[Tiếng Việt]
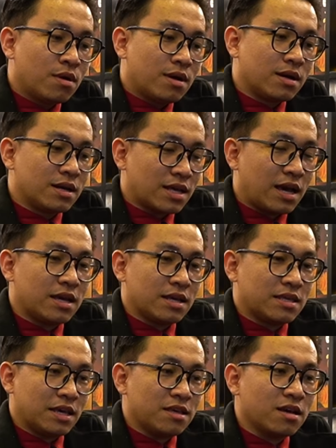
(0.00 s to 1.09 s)
Người thầy
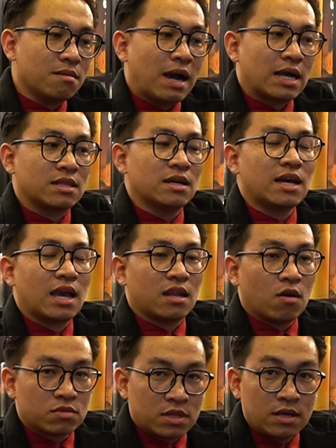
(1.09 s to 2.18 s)
chỉ cho các bạn từ ngày
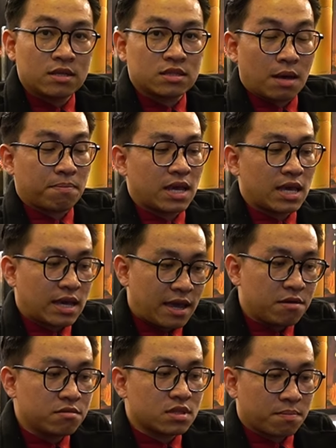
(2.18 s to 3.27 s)
đầu tiên tập cái
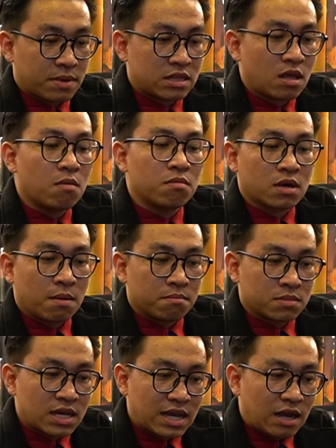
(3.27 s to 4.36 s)
kéo, tập cái tăm, cầm
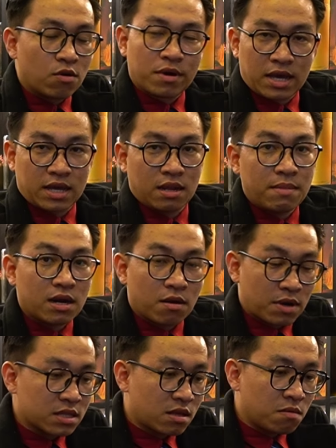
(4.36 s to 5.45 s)
tất cả đồ nghề để bắt đầu
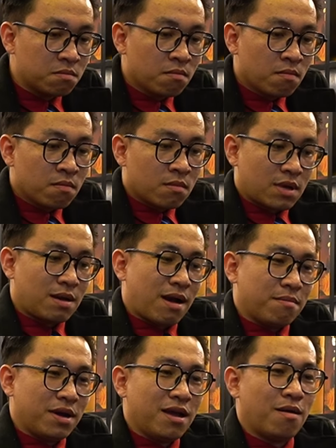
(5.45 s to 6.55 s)
cắt tóc. Các
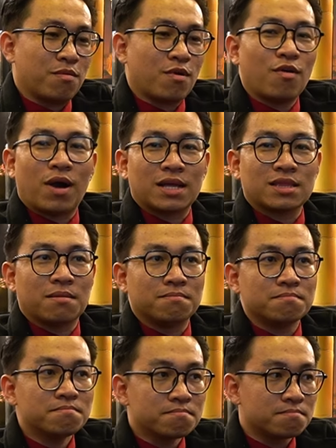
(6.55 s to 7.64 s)
bạn mới học có khoảng tầm
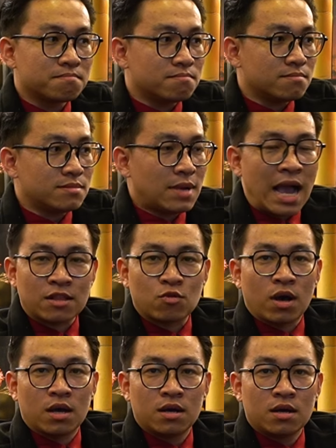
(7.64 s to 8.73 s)
2
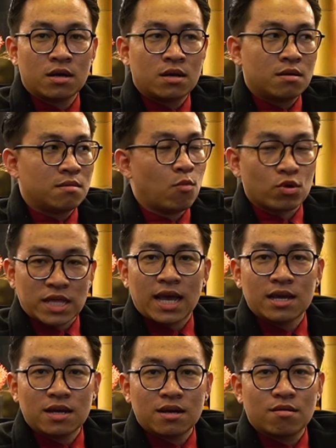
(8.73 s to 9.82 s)
tuần, 1
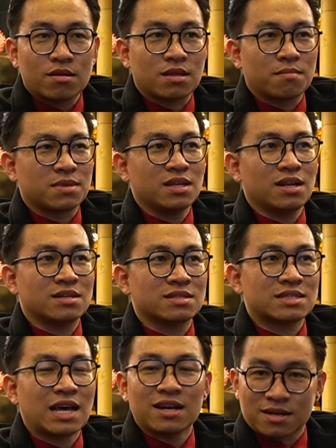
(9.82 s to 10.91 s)
tháng hoặc thậm chí là
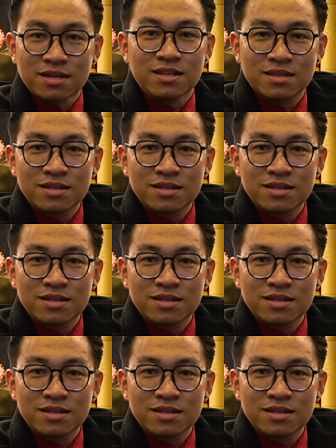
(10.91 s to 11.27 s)
tháng rưỡi.